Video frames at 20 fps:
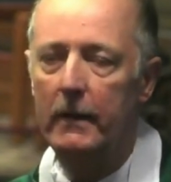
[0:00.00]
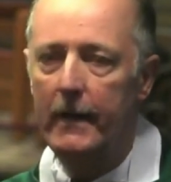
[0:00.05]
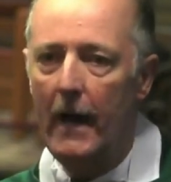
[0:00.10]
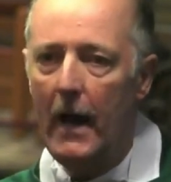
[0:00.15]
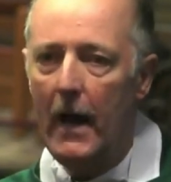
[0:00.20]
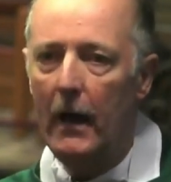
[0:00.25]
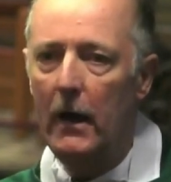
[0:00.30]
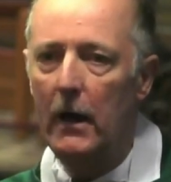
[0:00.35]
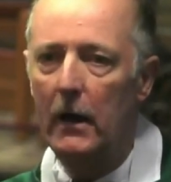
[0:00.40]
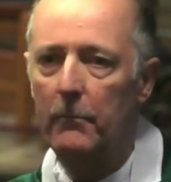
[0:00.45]

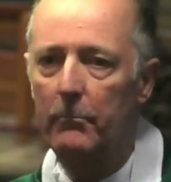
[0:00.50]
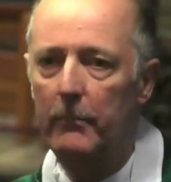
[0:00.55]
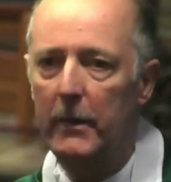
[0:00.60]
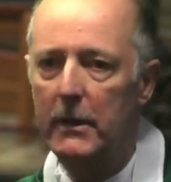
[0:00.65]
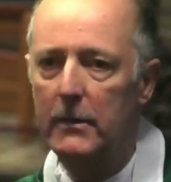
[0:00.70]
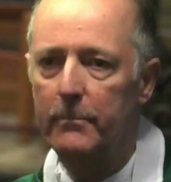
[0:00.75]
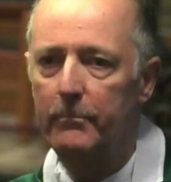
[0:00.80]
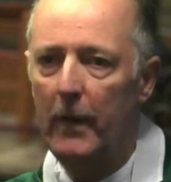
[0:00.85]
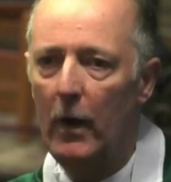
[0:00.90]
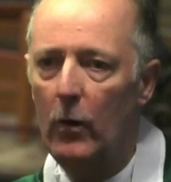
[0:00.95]
daran
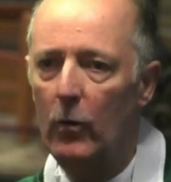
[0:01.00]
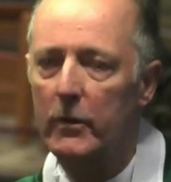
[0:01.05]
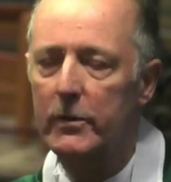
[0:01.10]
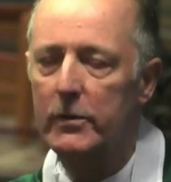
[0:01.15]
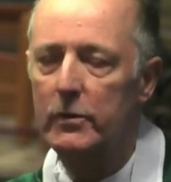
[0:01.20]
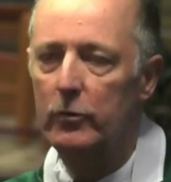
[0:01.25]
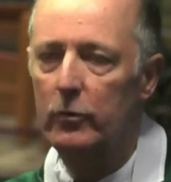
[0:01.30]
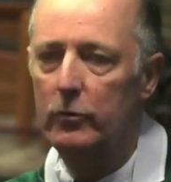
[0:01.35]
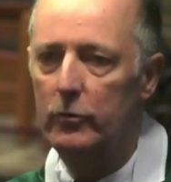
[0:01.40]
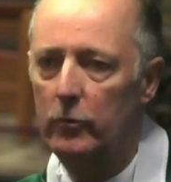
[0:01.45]

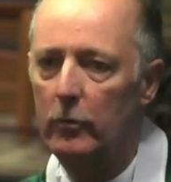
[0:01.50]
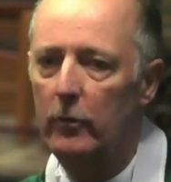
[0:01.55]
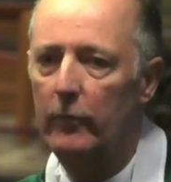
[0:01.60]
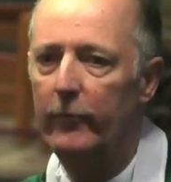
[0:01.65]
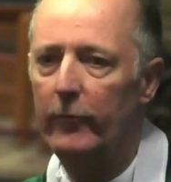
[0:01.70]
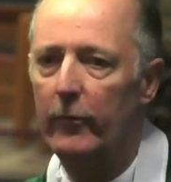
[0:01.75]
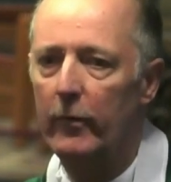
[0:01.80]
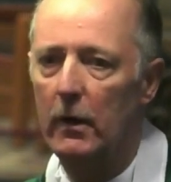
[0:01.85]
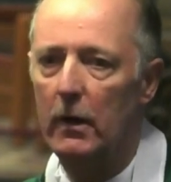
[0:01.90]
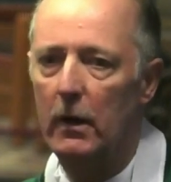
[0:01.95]
mitbauen zu
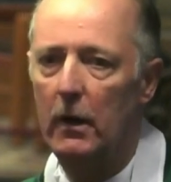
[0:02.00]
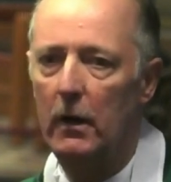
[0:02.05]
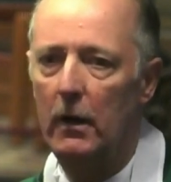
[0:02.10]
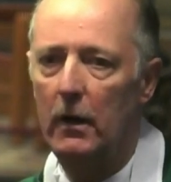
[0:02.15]
dürfen.